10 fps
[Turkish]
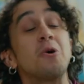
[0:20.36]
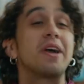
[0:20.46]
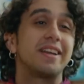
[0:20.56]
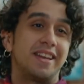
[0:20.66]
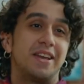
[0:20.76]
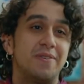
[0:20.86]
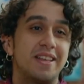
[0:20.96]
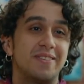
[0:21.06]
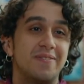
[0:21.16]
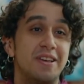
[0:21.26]
çok erken
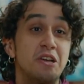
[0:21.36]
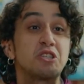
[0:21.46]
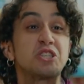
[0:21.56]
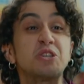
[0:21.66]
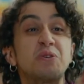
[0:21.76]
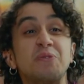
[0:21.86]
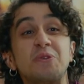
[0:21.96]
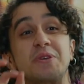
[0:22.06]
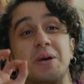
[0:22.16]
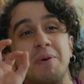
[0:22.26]
evlendim. Sırf
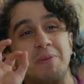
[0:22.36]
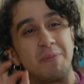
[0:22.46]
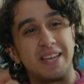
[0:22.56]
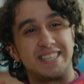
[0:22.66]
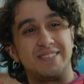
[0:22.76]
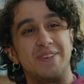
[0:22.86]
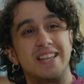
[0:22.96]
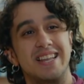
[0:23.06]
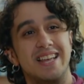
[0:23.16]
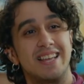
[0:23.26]
düğün yapabilmek için
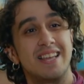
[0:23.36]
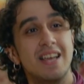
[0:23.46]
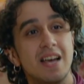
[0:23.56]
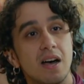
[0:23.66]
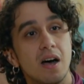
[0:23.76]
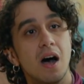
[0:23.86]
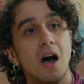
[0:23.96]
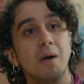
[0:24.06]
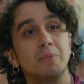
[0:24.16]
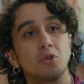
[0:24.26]
valla.
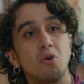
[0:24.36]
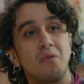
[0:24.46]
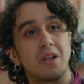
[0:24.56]
Abi çok